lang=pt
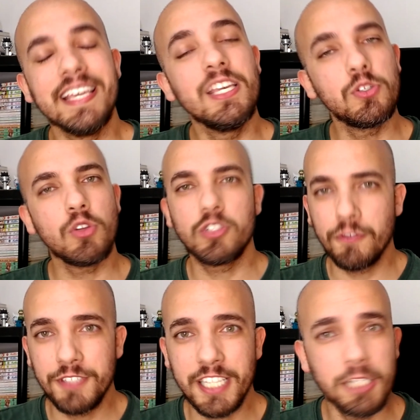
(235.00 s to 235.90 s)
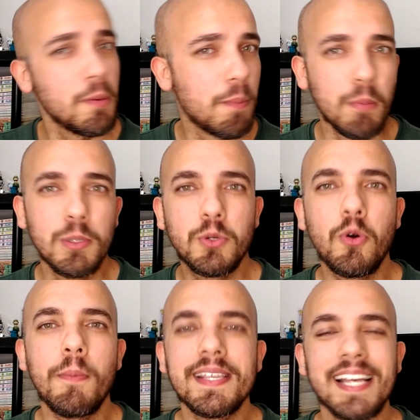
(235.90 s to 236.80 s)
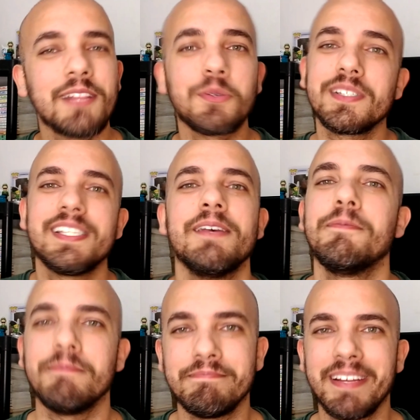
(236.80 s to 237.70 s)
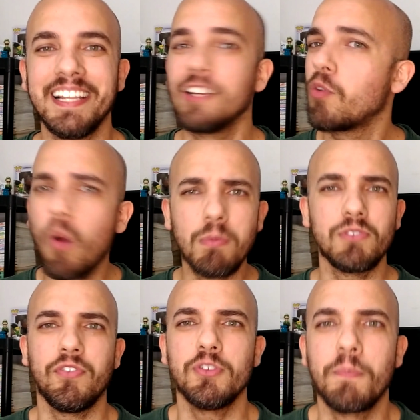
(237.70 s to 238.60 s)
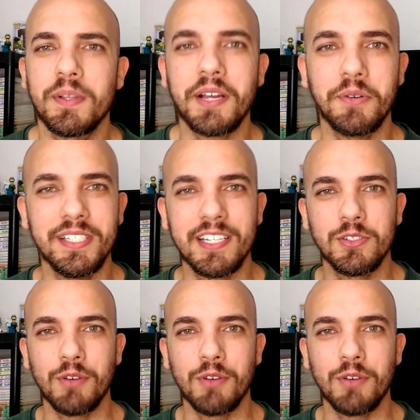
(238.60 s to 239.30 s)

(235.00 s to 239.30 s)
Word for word: e Isso é o suficiente para o público começar a torcer para ele como se fosse um protagonista de